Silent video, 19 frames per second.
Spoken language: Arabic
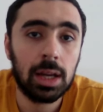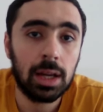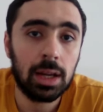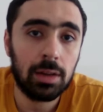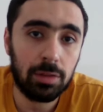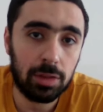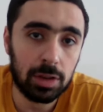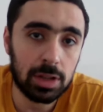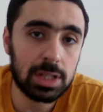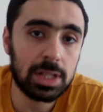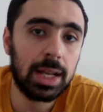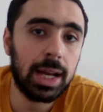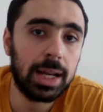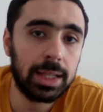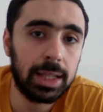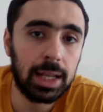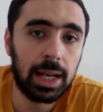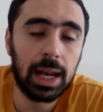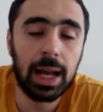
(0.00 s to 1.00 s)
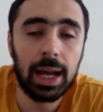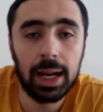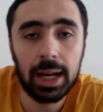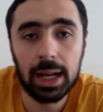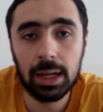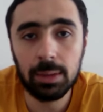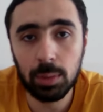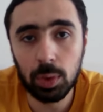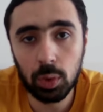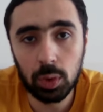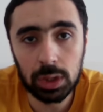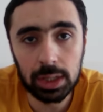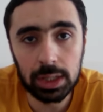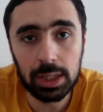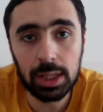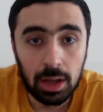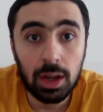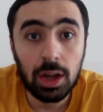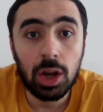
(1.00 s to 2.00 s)
فصل يعني للحلقه اللي موجوده
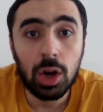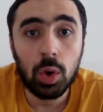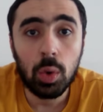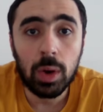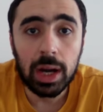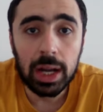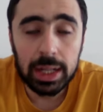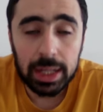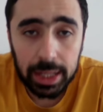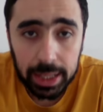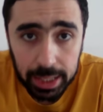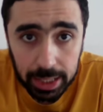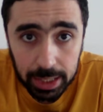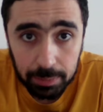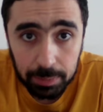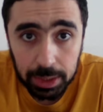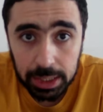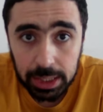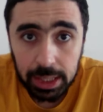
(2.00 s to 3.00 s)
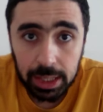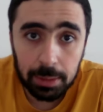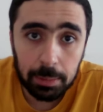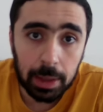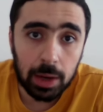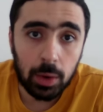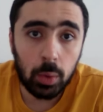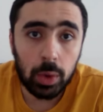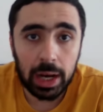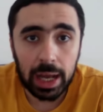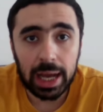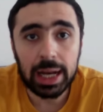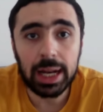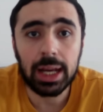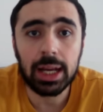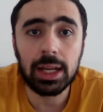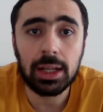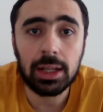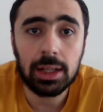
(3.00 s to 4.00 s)
دي وخلينا نبتدي باول
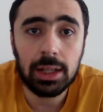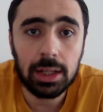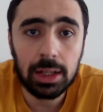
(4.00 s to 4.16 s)
حلقه